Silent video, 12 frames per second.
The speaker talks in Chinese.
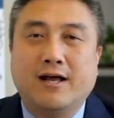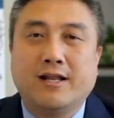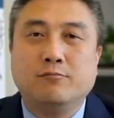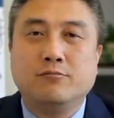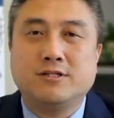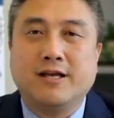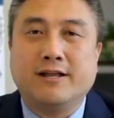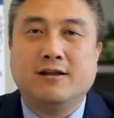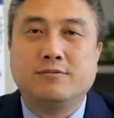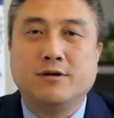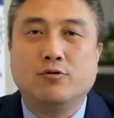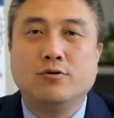那目前呢
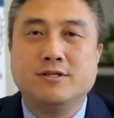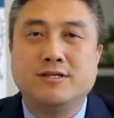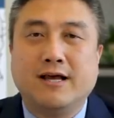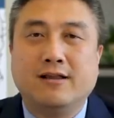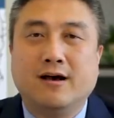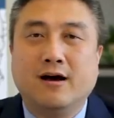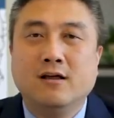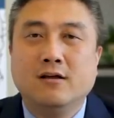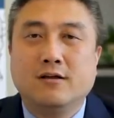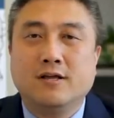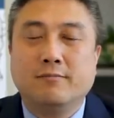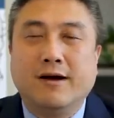贫困线呢
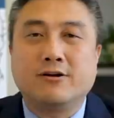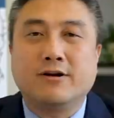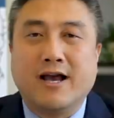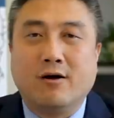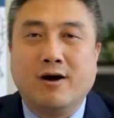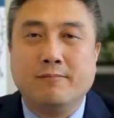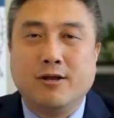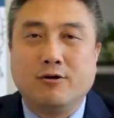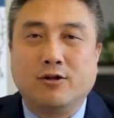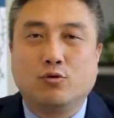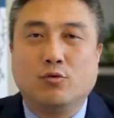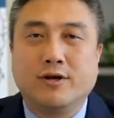一般是2万美
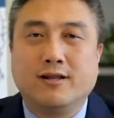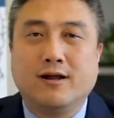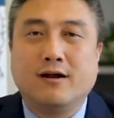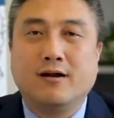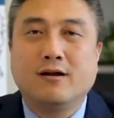元多一点，